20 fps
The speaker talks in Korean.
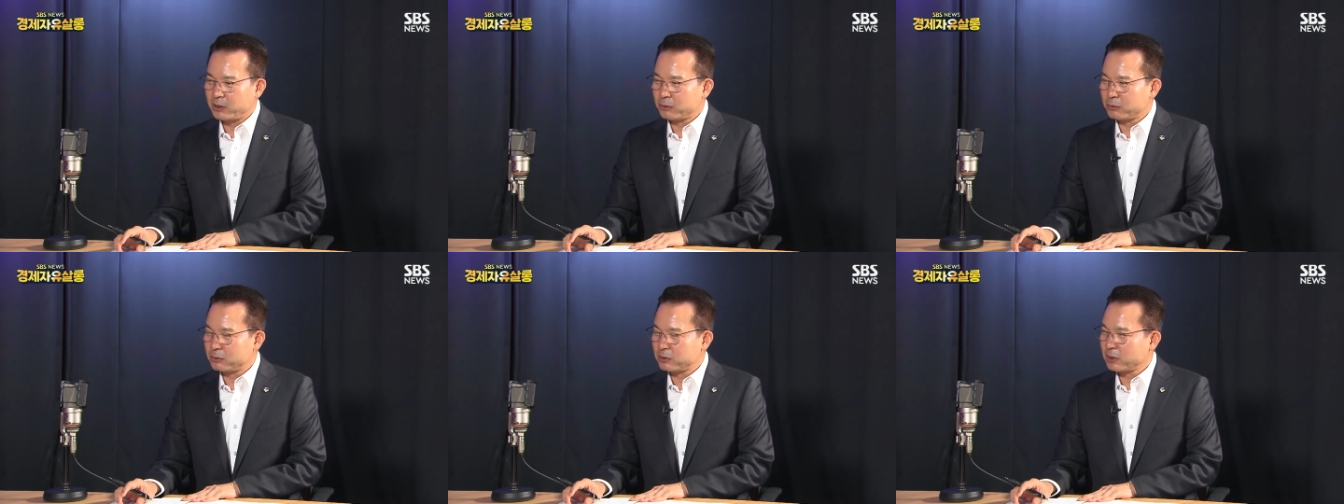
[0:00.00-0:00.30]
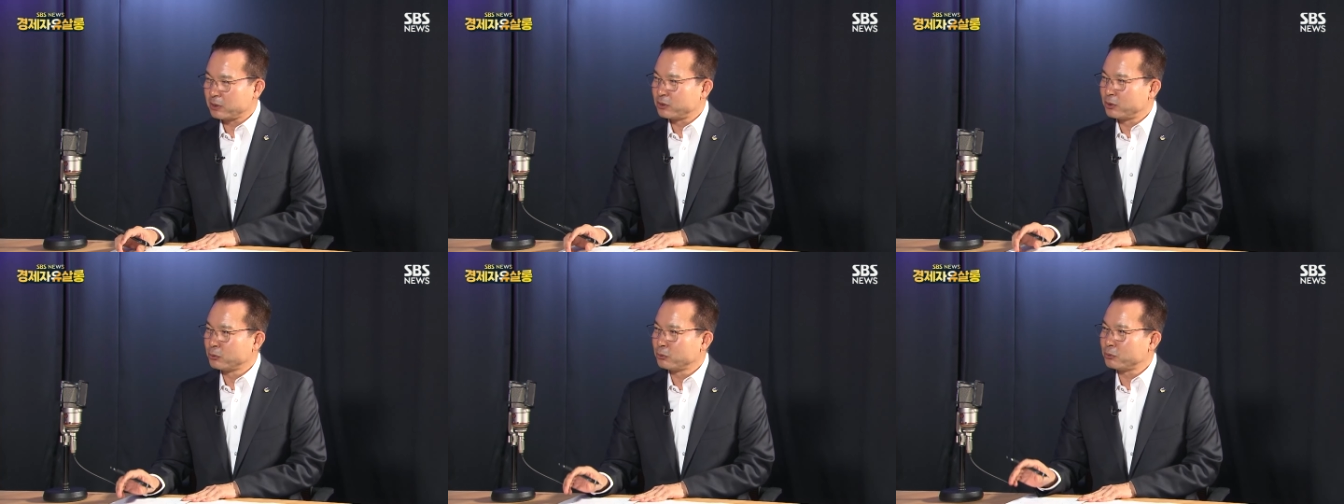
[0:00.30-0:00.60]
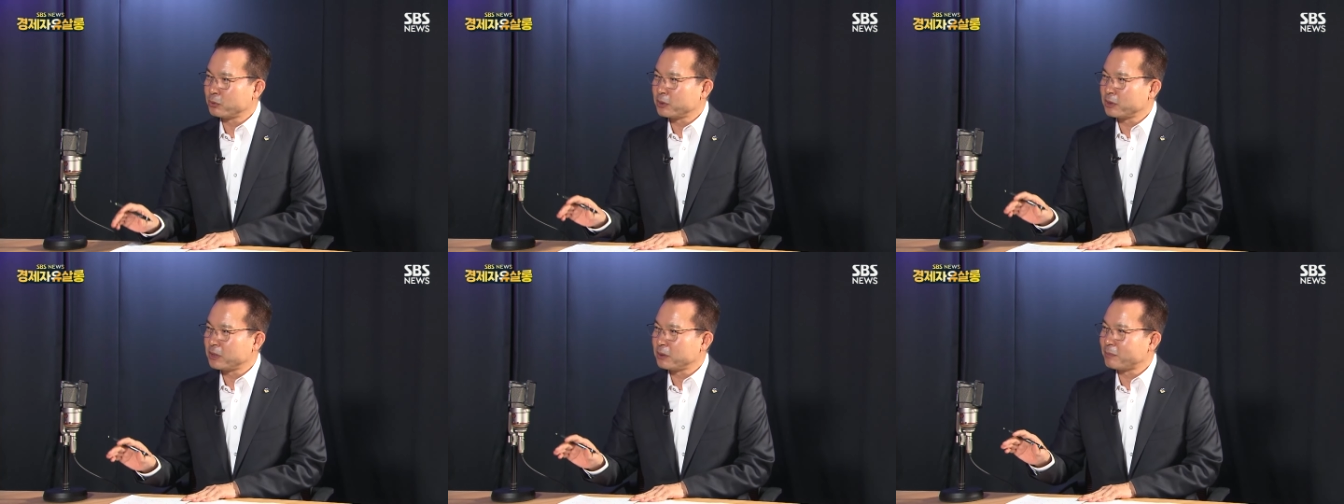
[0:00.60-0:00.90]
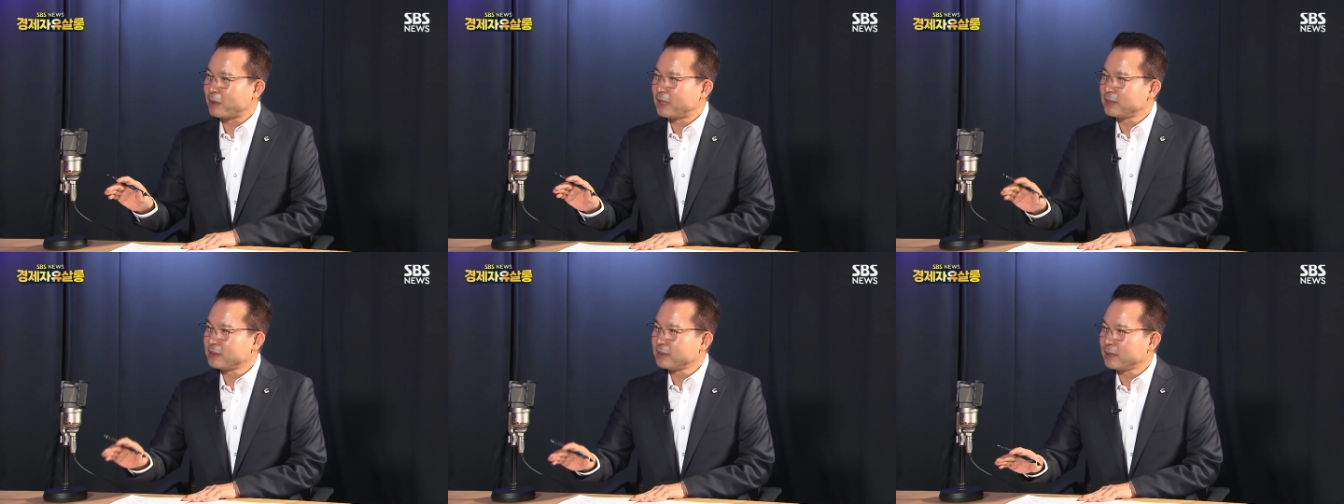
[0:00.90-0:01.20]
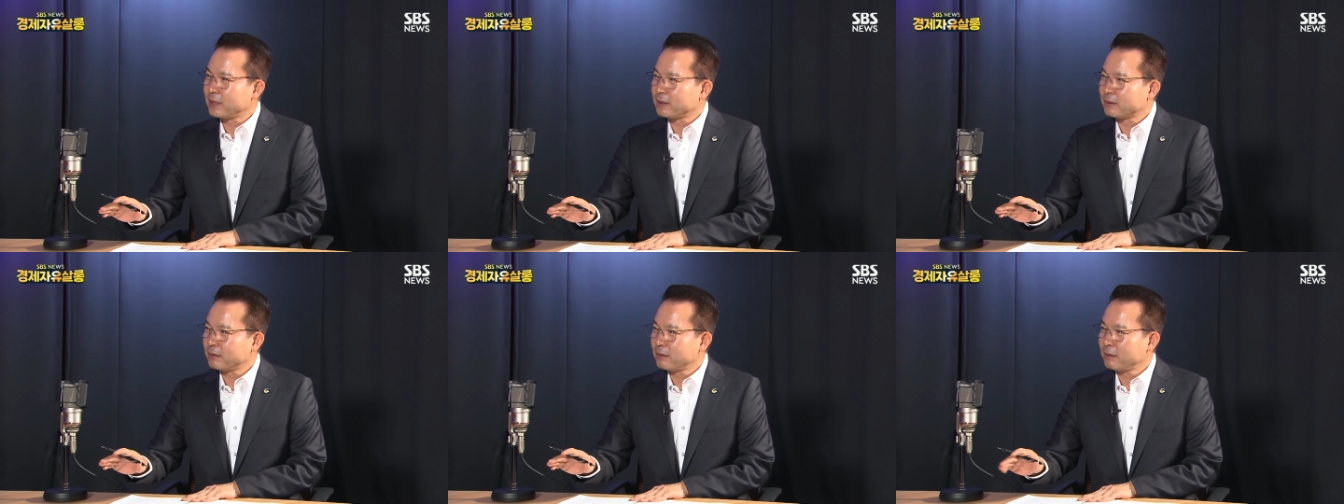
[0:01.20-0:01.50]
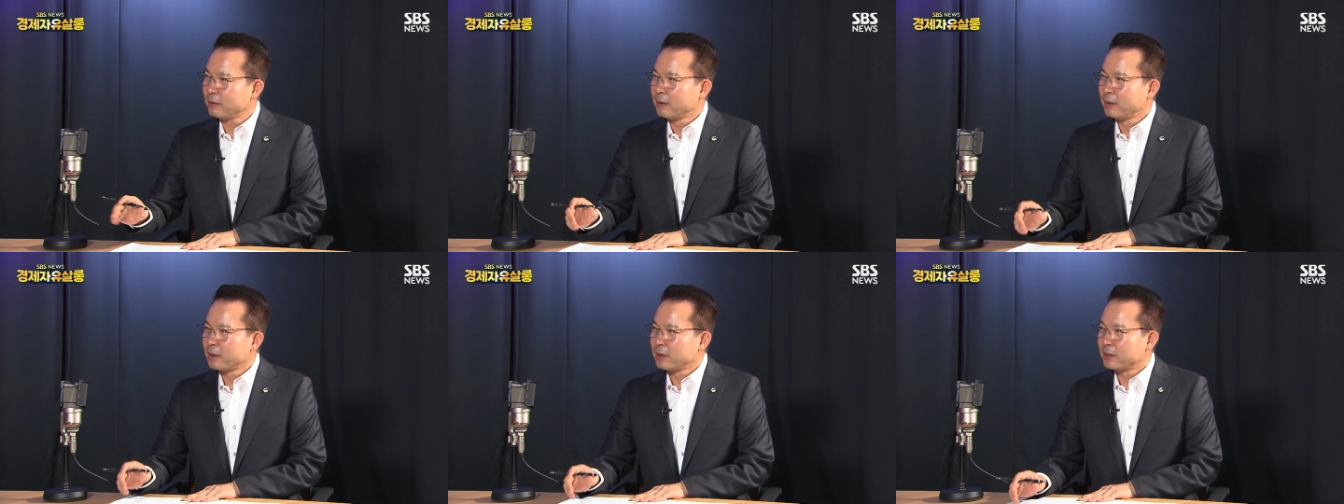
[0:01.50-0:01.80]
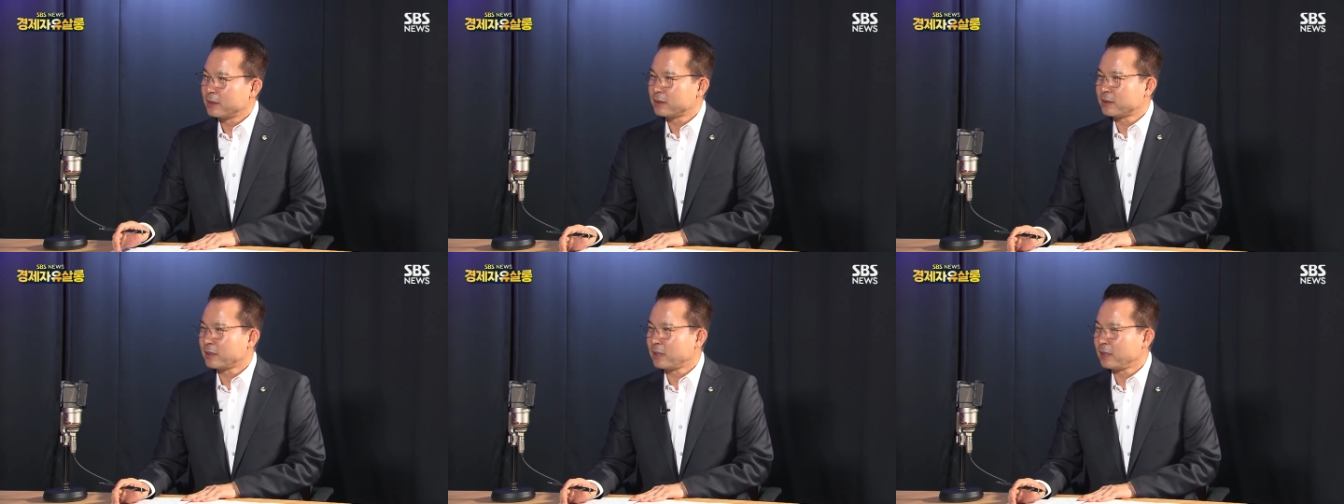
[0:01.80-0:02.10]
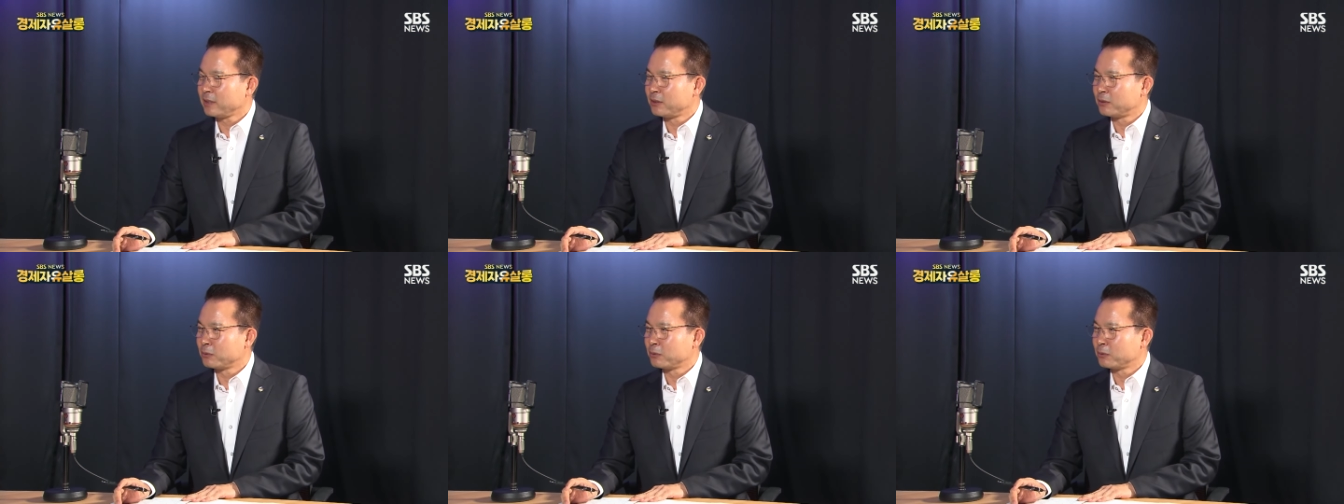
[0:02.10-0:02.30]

영국의 전투기들이 발진해서 이스라엘